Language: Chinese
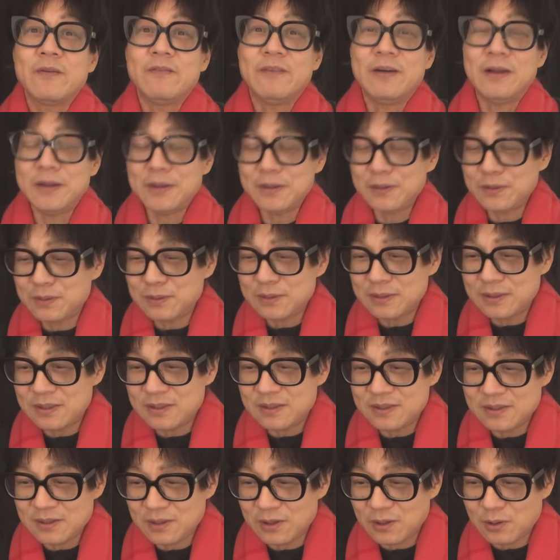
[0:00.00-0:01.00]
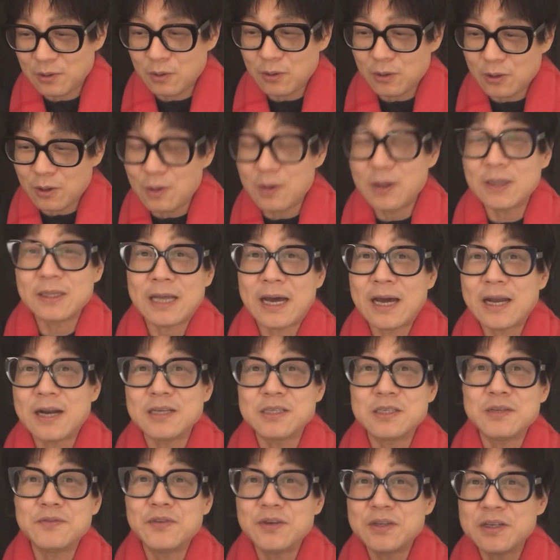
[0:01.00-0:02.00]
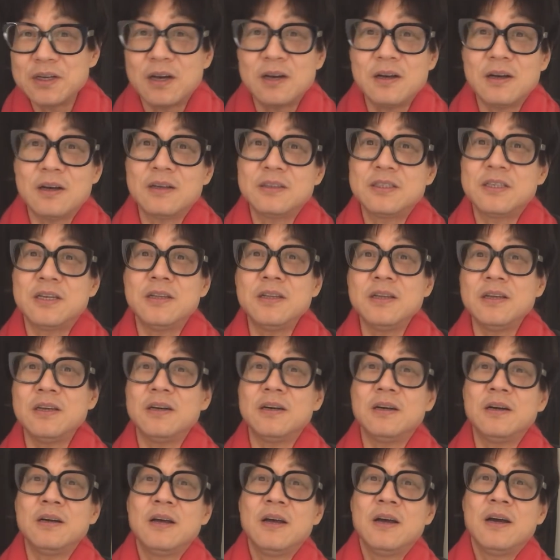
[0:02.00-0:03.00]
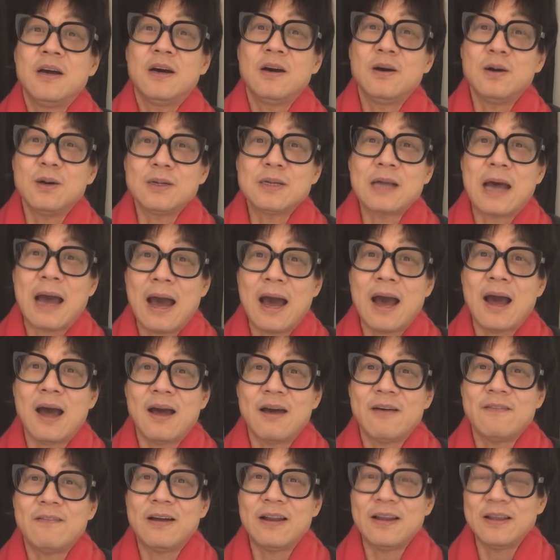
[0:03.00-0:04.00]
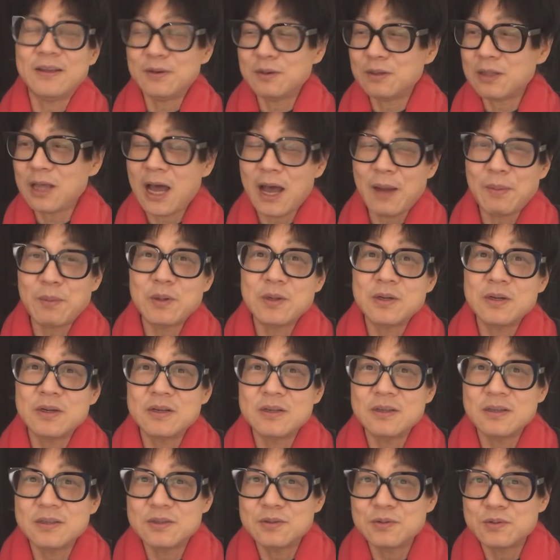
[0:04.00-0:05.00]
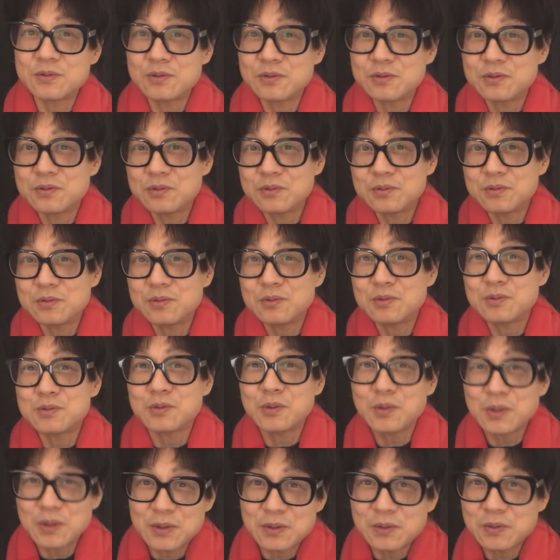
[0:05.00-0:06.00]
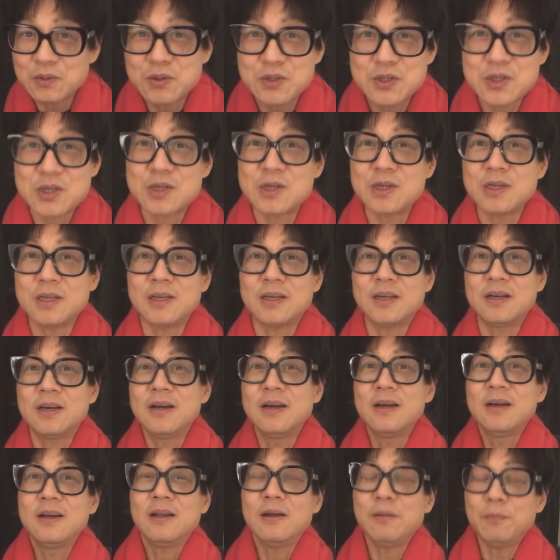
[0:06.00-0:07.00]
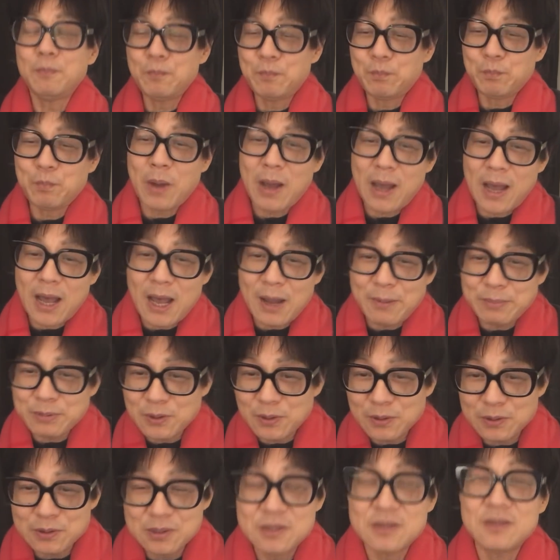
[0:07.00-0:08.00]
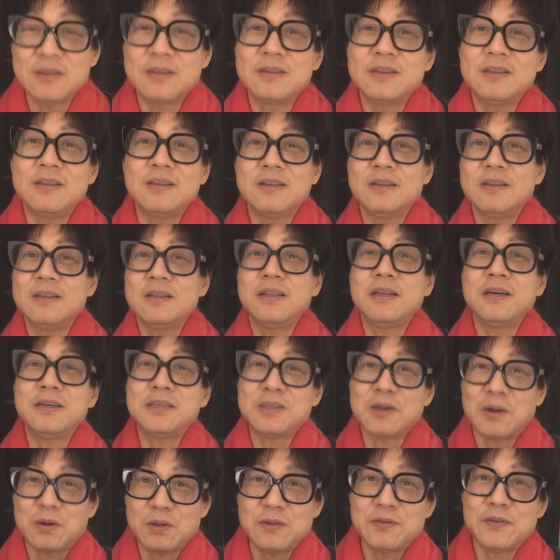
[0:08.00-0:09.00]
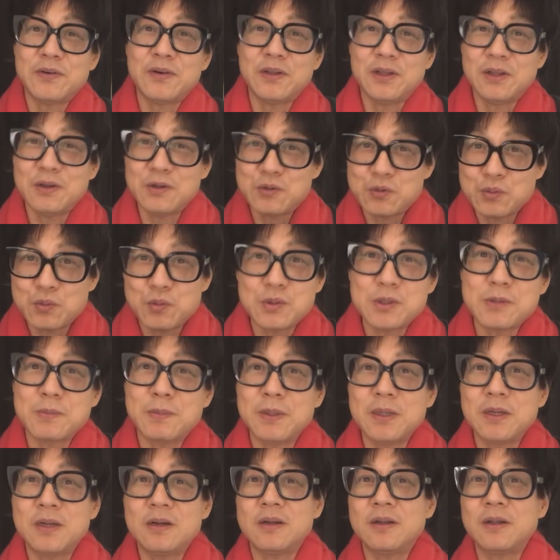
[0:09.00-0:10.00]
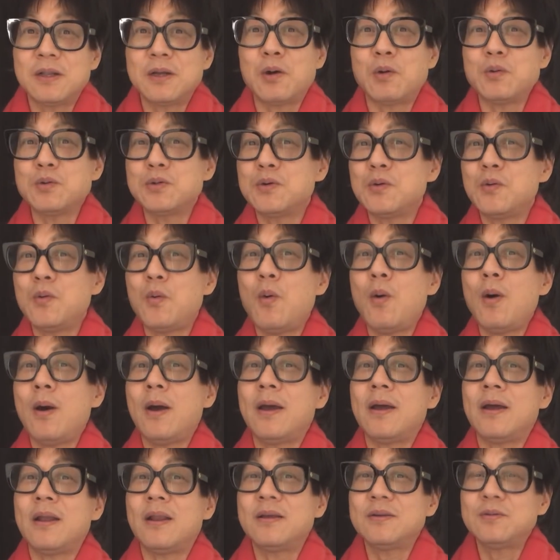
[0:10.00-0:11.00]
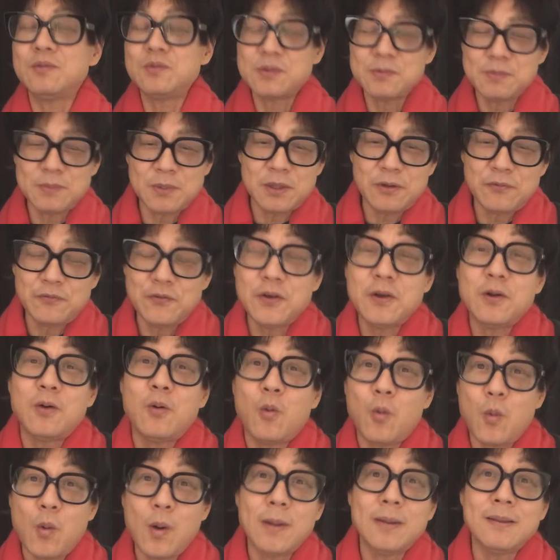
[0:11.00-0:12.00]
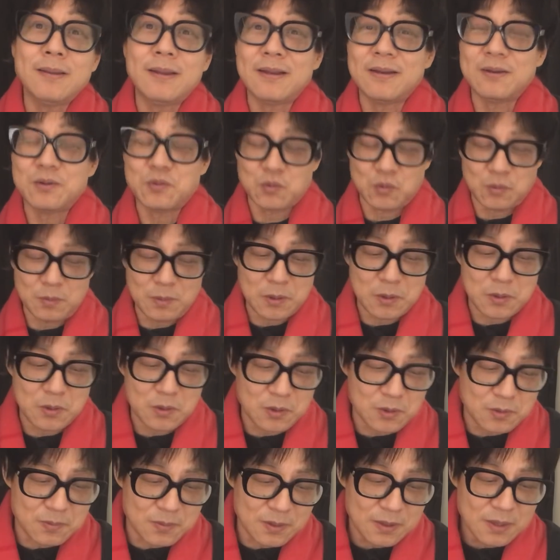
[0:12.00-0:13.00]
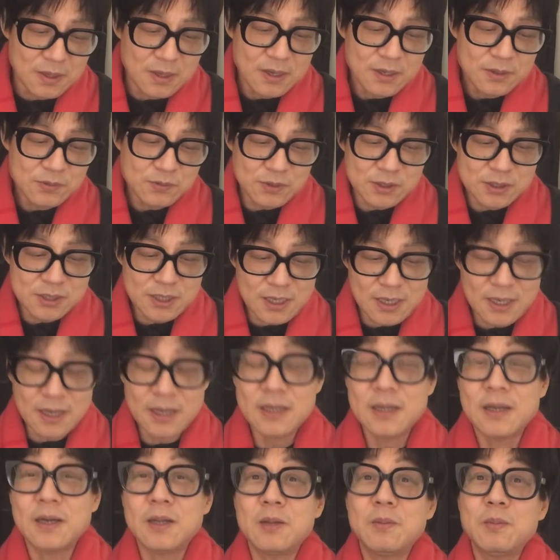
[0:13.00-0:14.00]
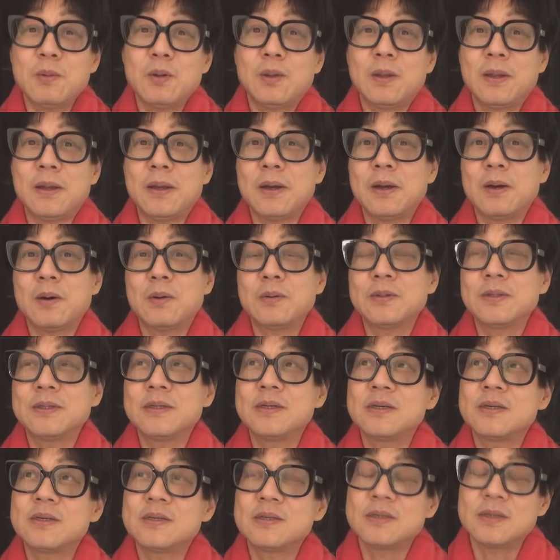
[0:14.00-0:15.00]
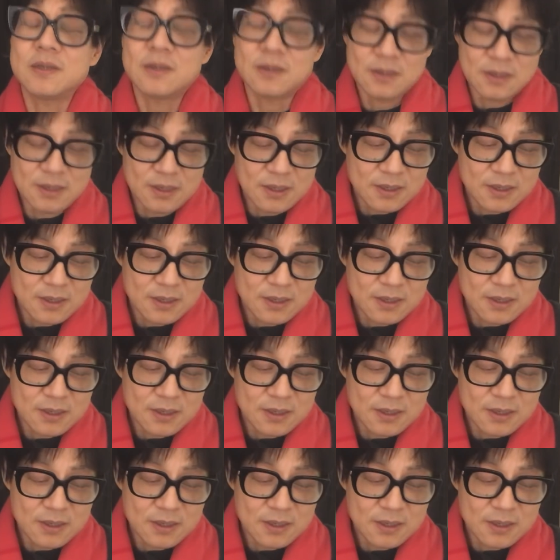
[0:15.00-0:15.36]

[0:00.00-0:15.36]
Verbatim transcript: 完了以后，你偶偶尔拿点经费去喝，请你喝个茶。完了以后，他们就就就就所有人都吃你，他巴不着那个小地方能出这么一个人，高兴坏了。就这么一个非常荒诞的局面，你知道吗？所以上海，你看他没有？他也搞这些个事情